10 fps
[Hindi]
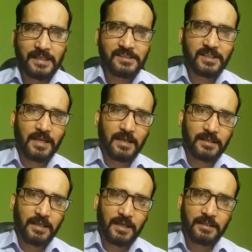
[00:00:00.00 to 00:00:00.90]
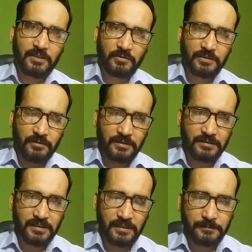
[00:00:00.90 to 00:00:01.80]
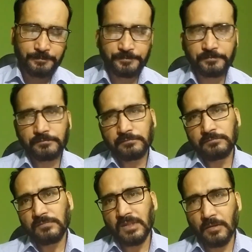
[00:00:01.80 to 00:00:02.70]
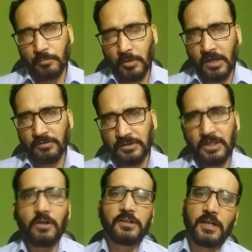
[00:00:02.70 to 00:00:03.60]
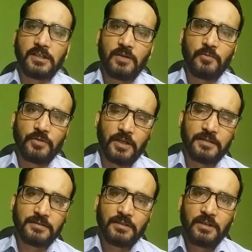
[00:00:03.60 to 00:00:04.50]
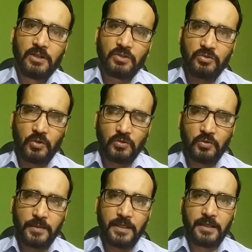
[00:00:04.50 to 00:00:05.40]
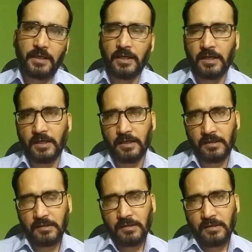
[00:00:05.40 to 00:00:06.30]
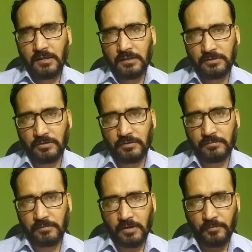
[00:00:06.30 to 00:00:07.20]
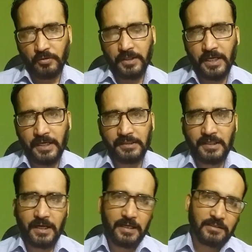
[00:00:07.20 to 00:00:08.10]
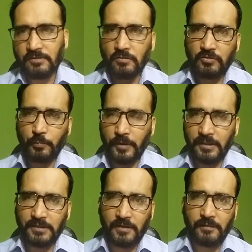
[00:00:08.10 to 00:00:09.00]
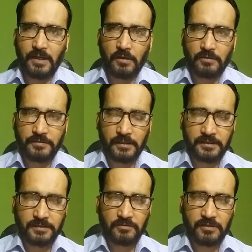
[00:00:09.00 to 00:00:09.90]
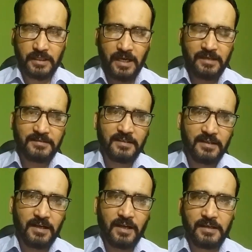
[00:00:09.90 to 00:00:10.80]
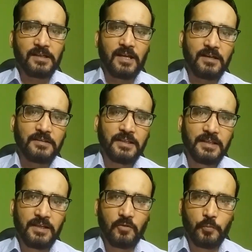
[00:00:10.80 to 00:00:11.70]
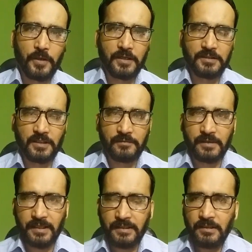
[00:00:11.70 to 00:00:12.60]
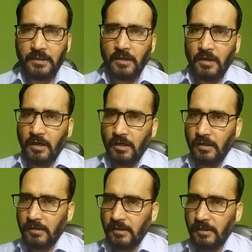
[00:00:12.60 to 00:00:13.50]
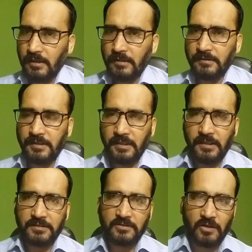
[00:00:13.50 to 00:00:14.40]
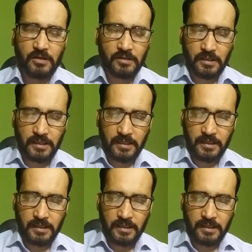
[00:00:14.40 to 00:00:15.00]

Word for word: सेल्स के आंकड़े आए थे उसके वजह से मारुति और टाटा मोटर्स दोनों में आ, जो कमजोरी आई थी आज आज कुछ ऊपर की तरफ गए ऑटो सेक्टर्स क्या रीज़न रहा क्या कारण थे ये ऊपर की तरफ गए और दिग्गज स्टॉक